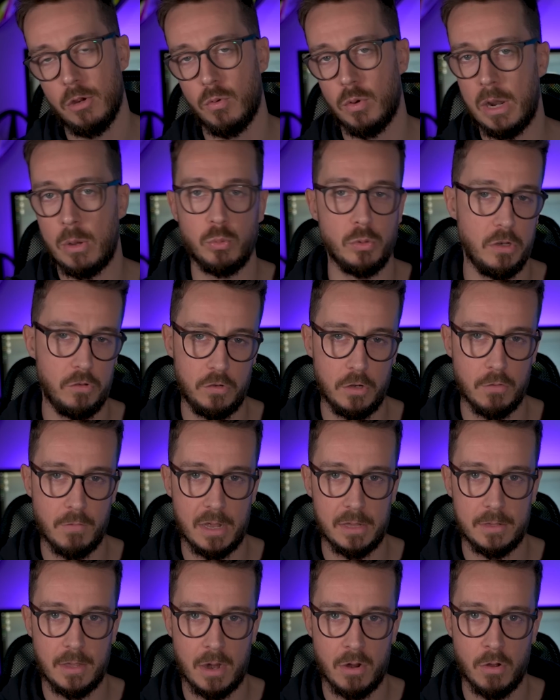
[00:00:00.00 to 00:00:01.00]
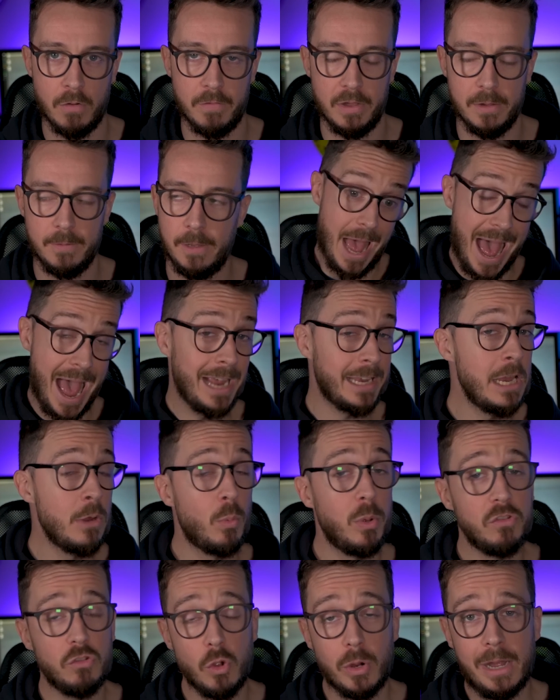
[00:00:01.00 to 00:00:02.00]
con la 1199. Anche in
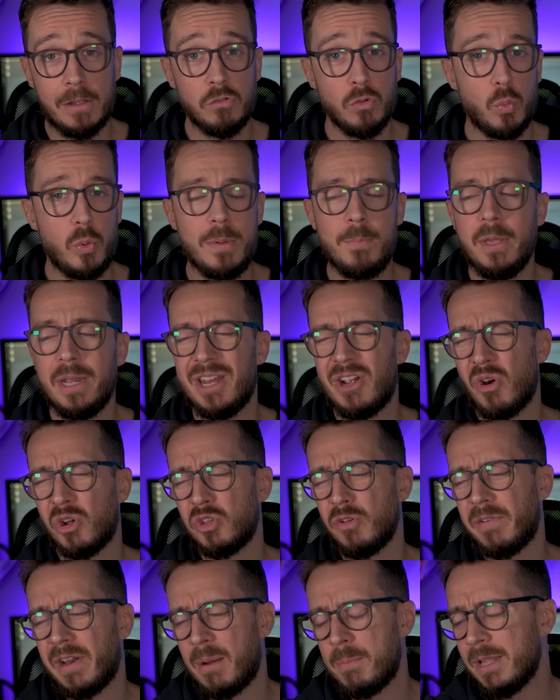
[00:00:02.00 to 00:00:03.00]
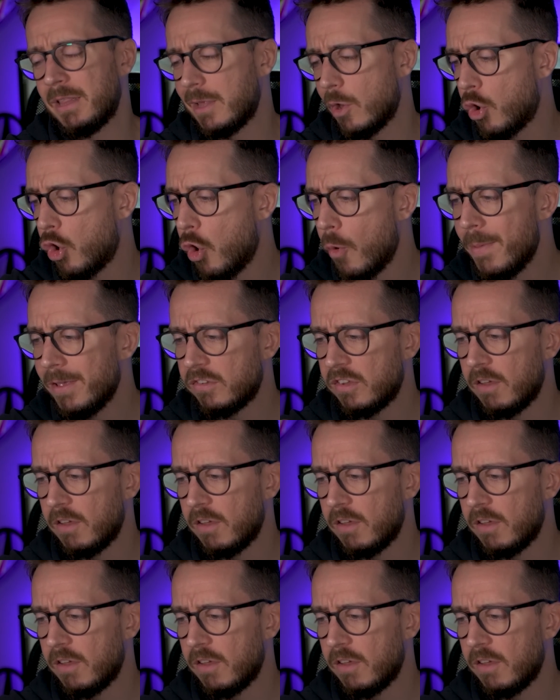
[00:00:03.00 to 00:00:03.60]
questo caso qui mi ricordo veramente come